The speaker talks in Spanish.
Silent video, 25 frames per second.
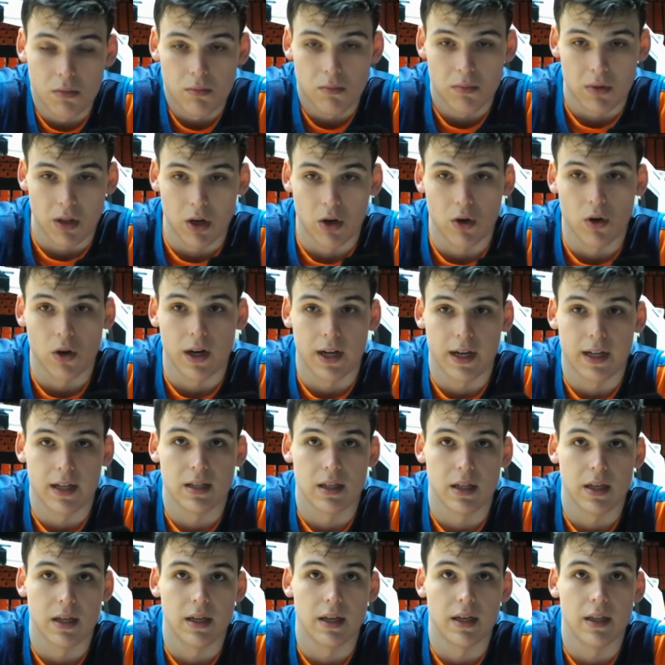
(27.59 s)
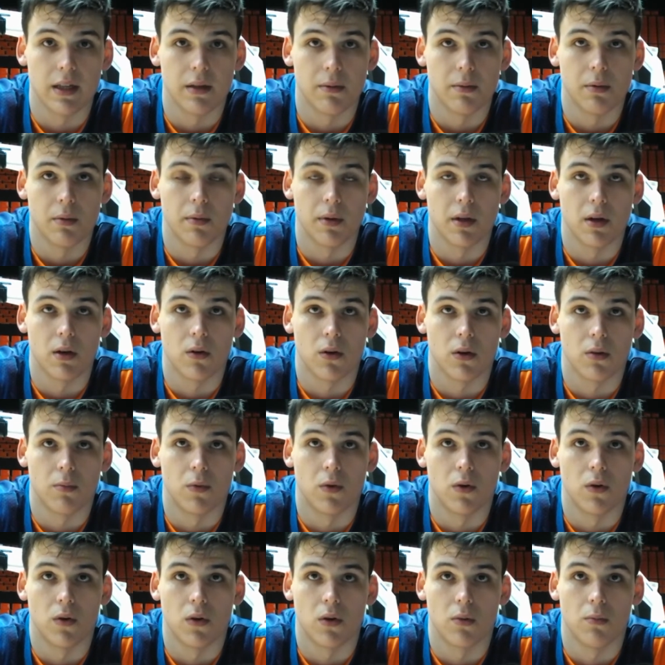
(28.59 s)
tengo ganas de, vivirlo
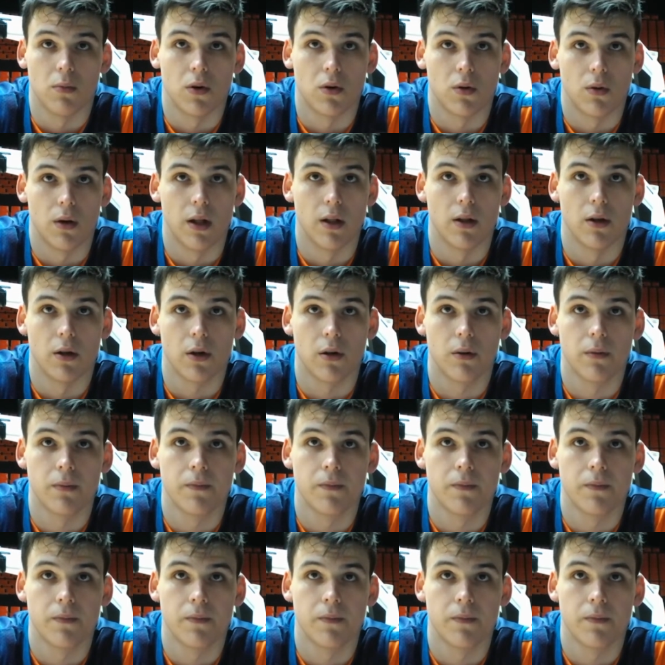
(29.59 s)
como, como, jugador.